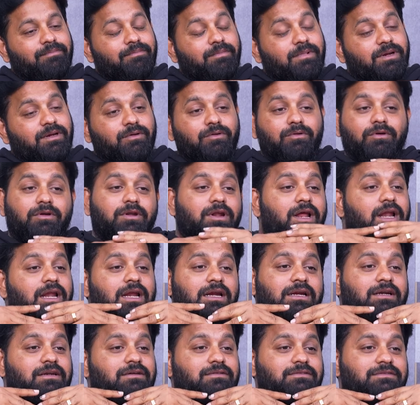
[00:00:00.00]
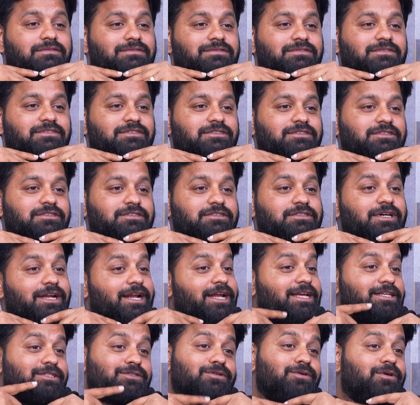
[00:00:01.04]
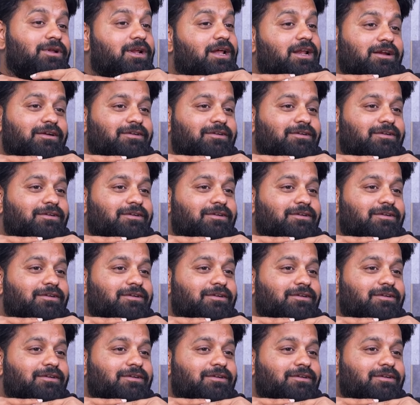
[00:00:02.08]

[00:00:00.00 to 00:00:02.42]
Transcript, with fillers: మన గుర్రాలు అంటాం రేస్ గుర్రాలు